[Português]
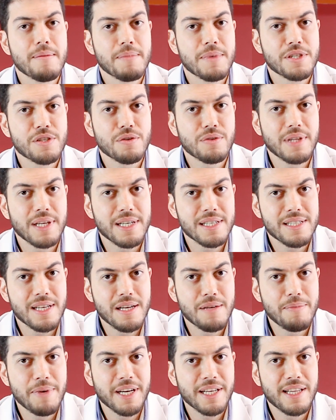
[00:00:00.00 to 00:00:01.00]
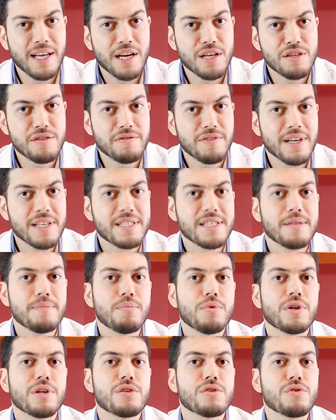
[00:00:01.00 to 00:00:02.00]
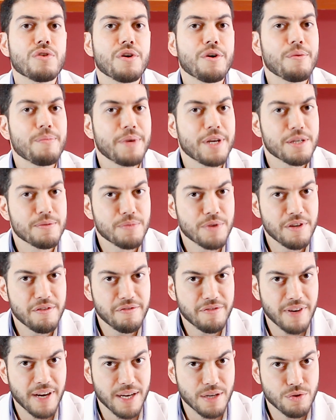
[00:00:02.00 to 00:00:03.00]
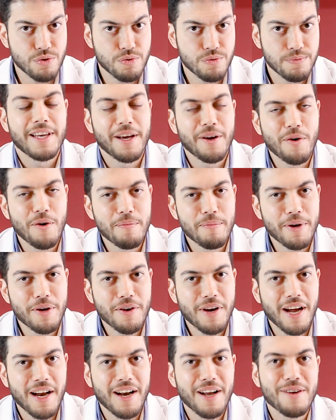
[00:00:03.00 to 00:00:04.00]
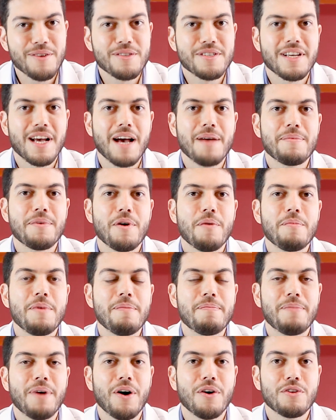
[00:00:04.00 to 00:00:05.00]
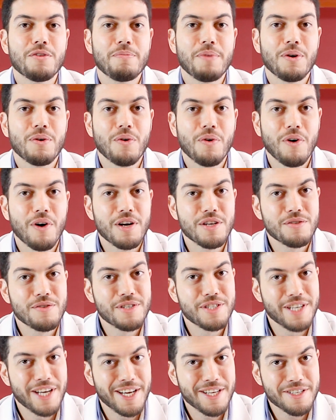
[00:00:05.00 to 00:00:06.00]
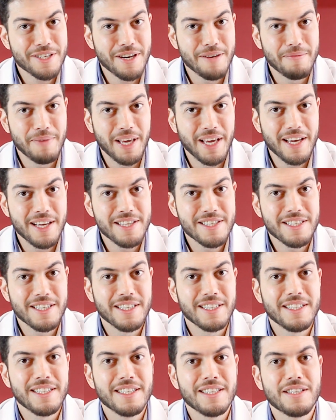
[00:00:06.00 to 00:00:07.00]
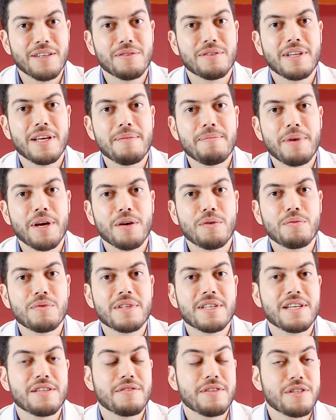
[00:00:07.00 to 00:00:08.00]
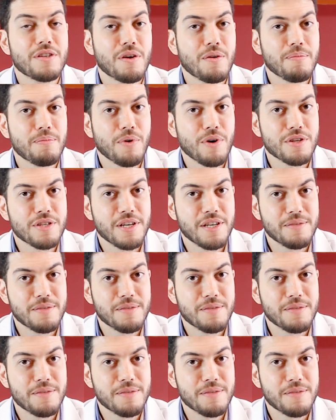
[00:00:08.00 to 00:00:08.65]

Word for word: mas que eu tenho essa liberdade de fazer porque sou eu mesmo que faço. Quem acompanha o canal sabe que eu me pauto pelo código de ética médica, então tem perguntas que às vezes eu não posso